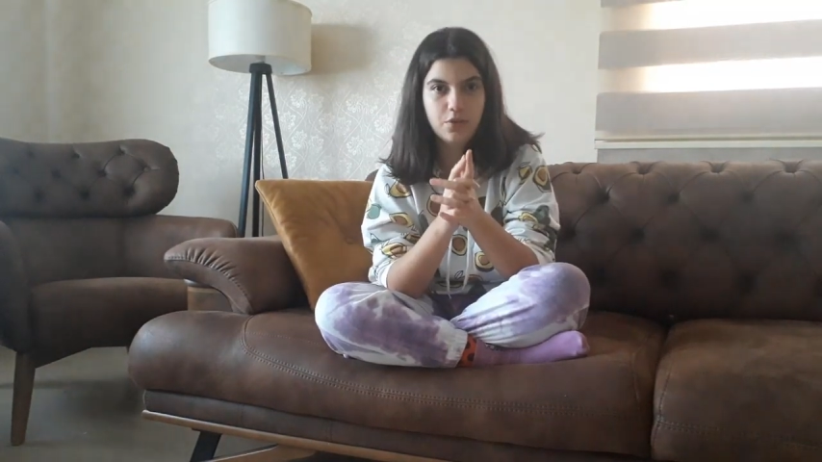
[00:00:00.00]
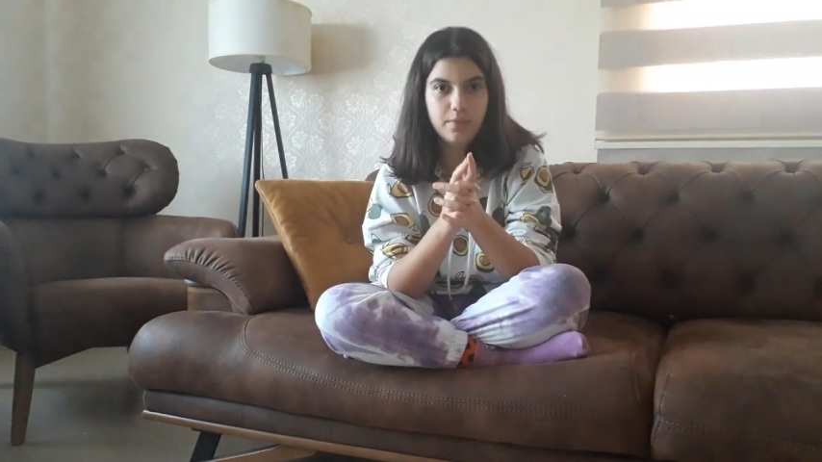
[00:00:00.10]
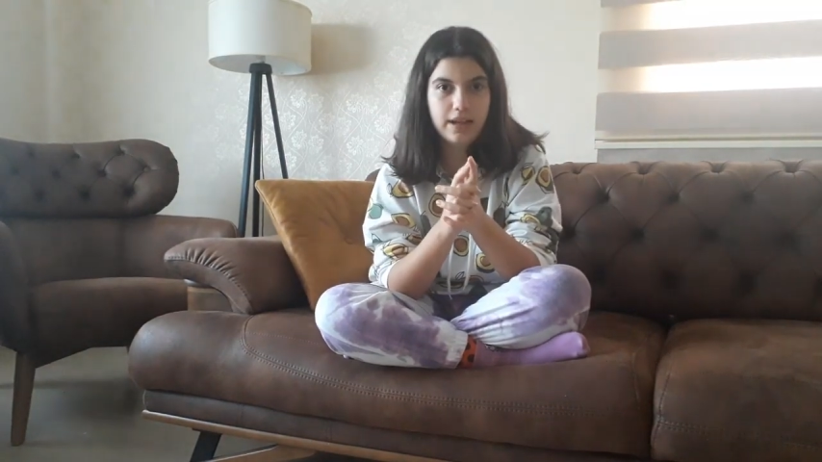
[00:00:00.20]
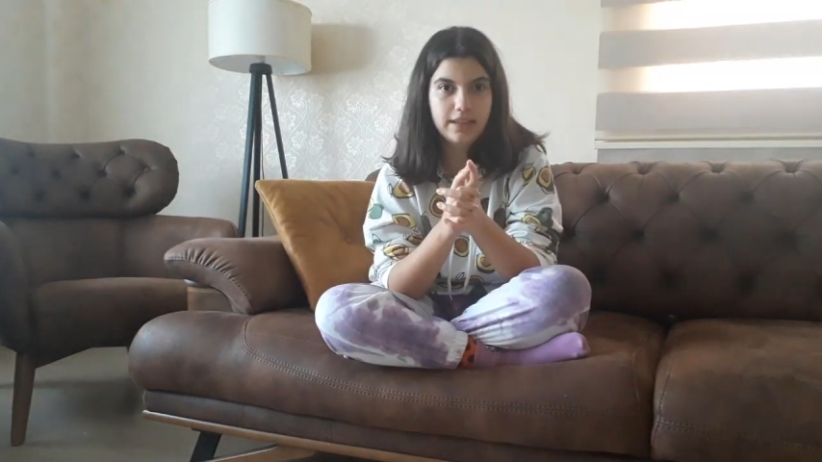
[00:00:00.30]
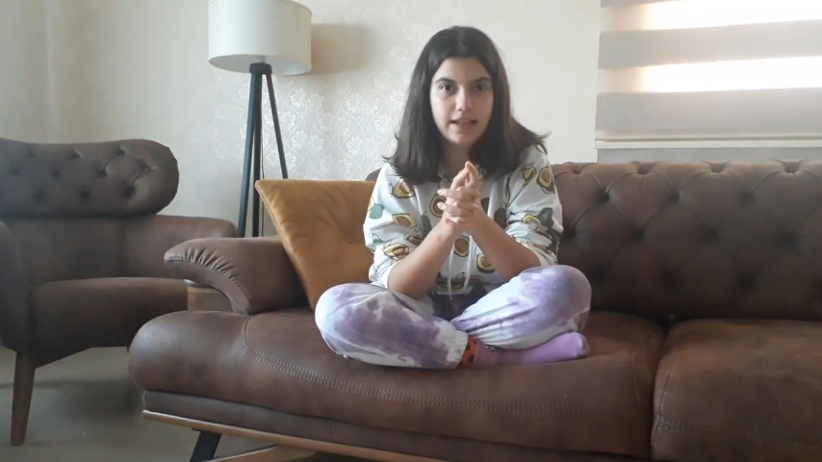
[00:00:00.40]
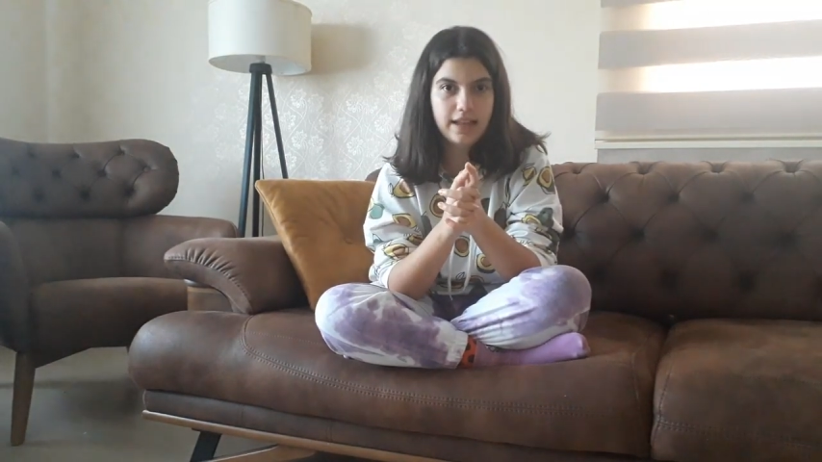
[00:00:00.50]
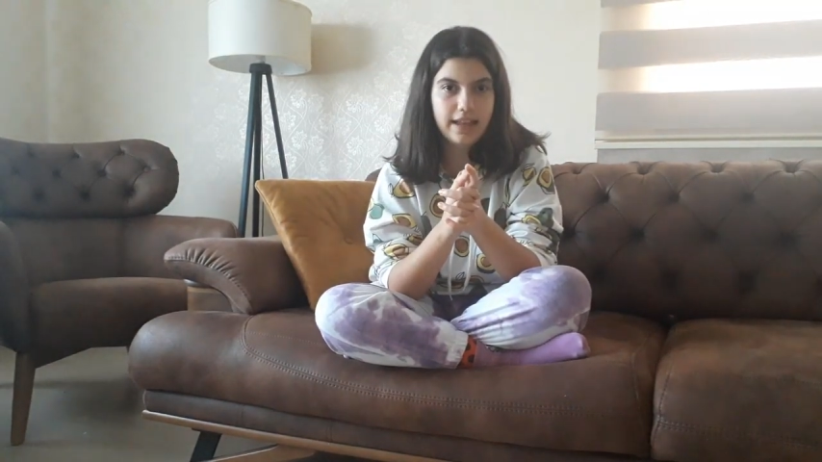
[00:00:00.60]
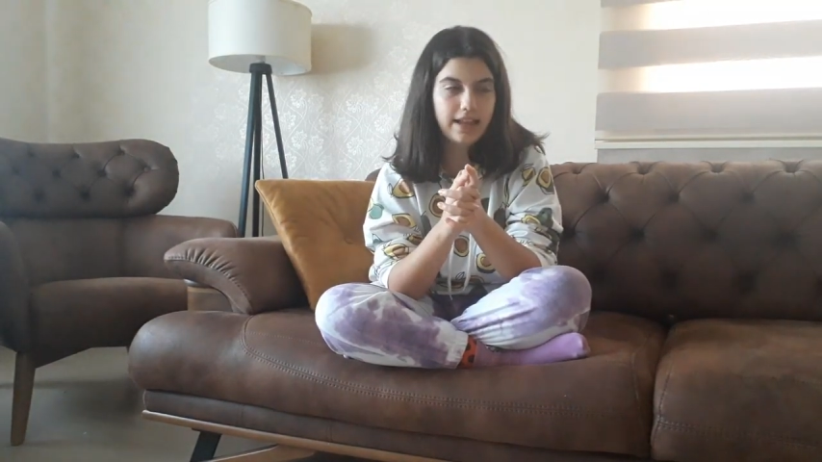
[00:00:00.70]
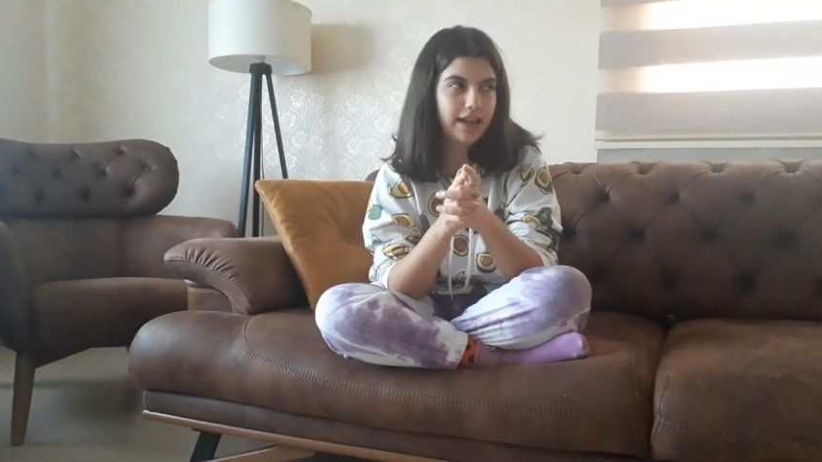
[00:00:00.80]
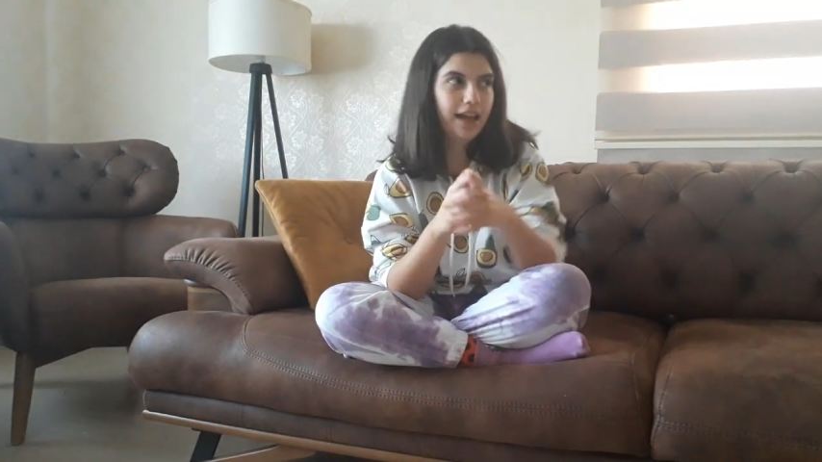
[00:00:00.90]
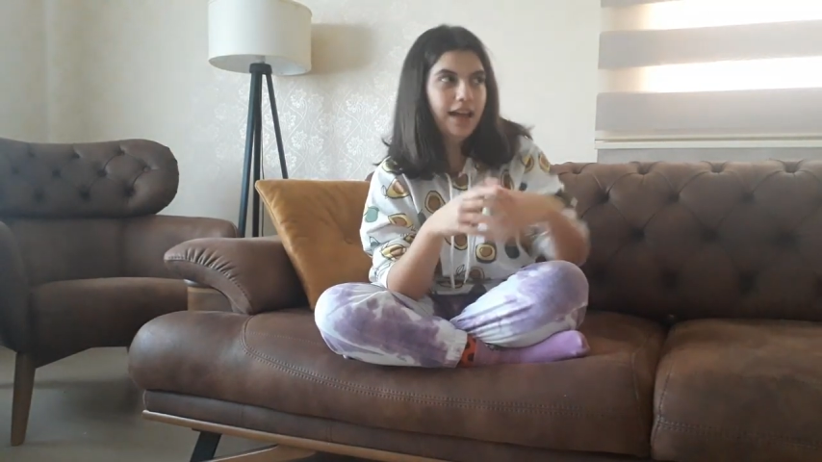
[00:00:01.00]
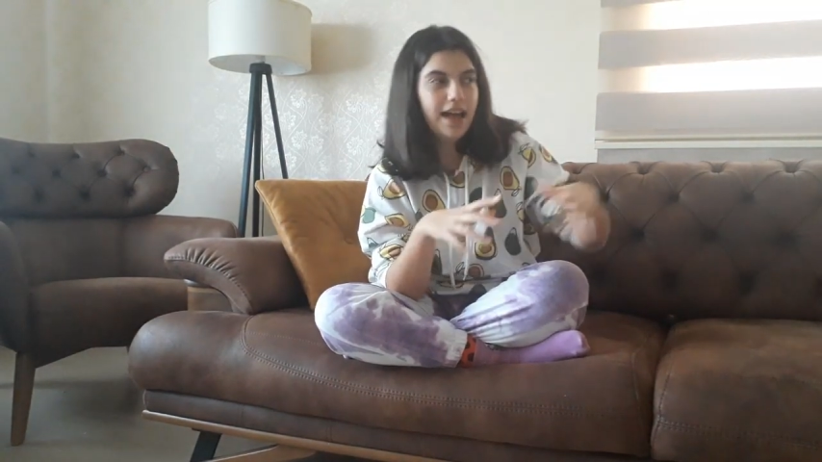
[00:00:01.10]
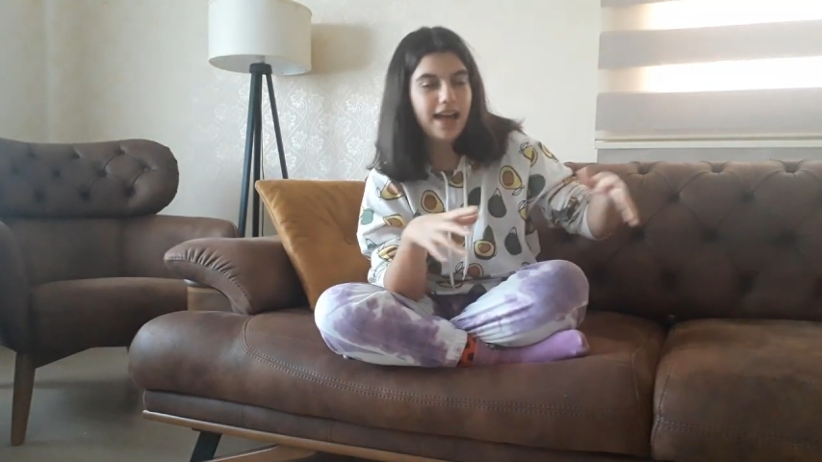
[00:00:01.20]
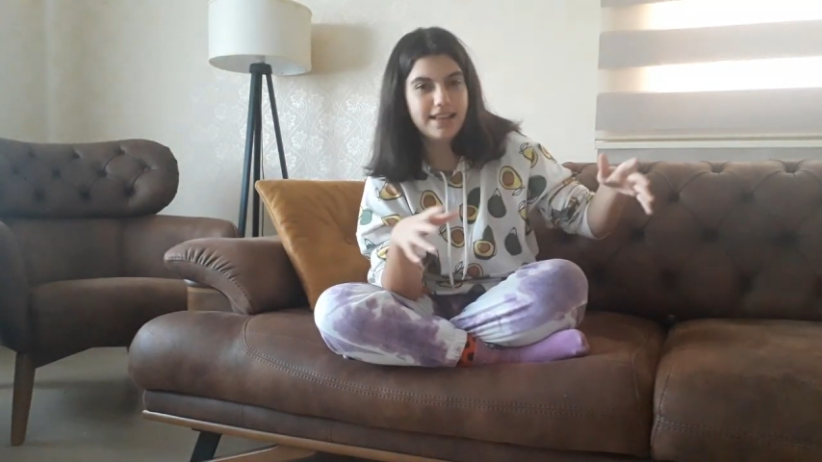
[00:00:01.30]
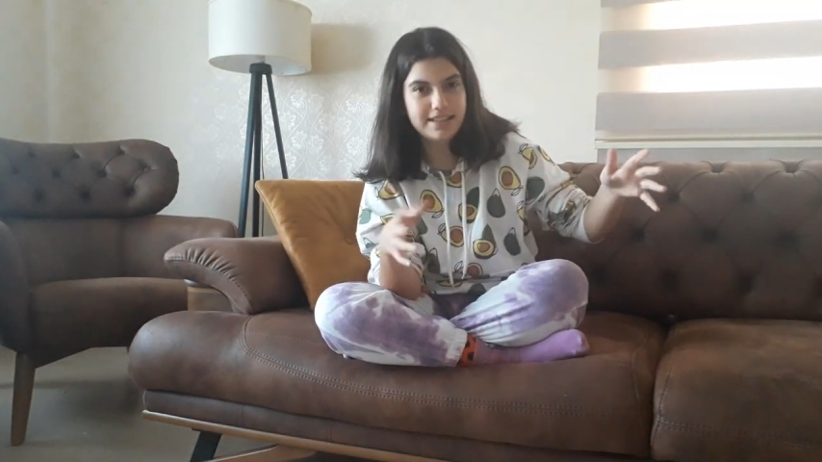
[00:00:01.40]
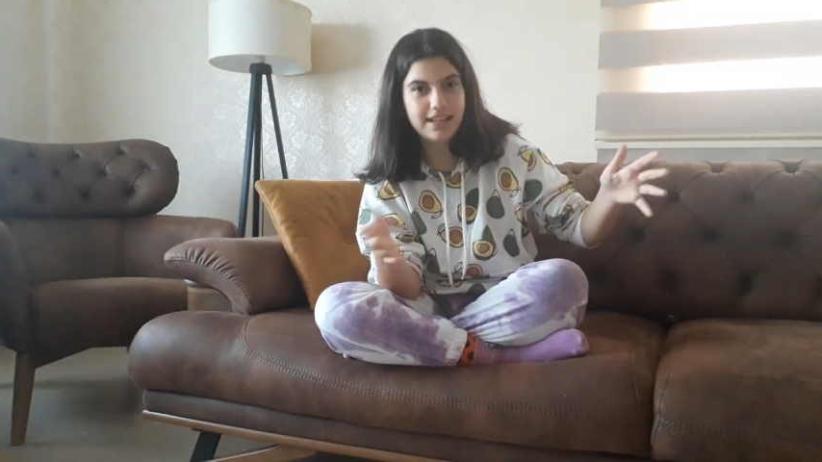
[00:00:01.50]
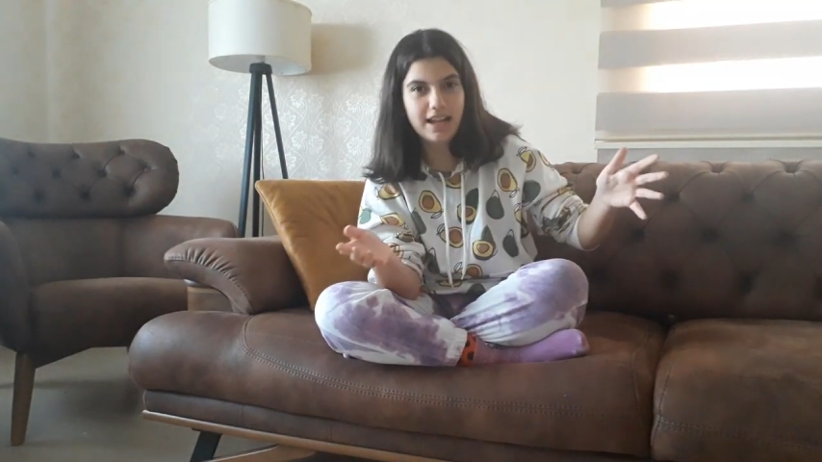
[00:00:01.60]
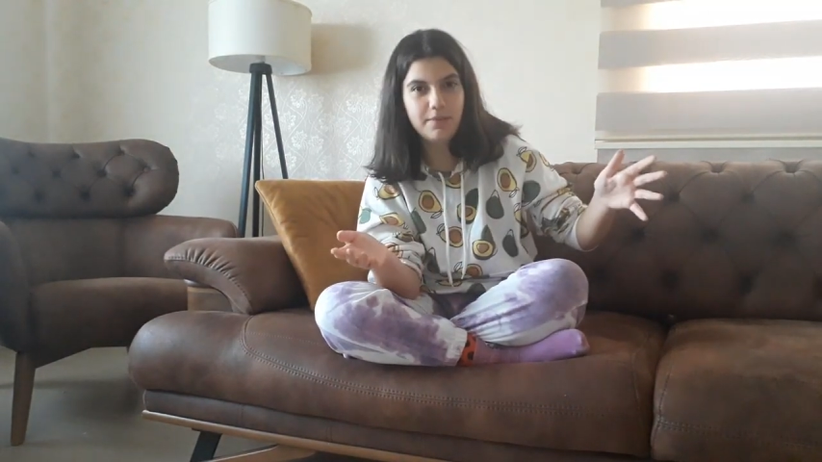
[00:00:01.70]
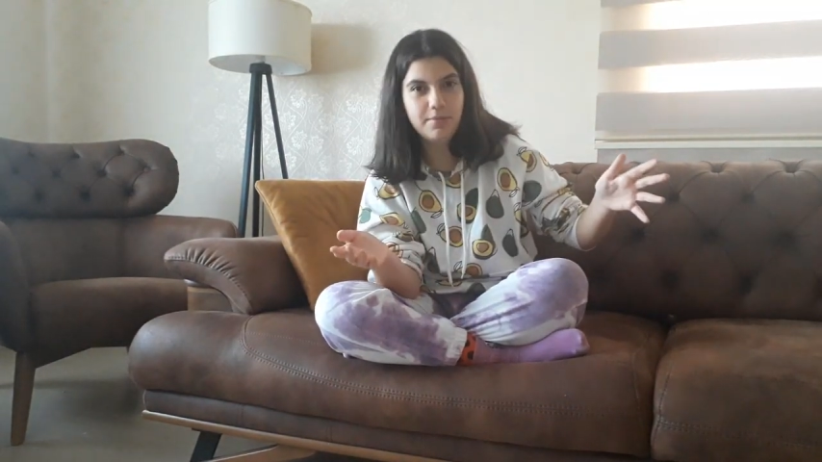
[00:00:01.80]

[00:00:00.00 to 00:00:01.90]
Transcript: Normalde e, Enzel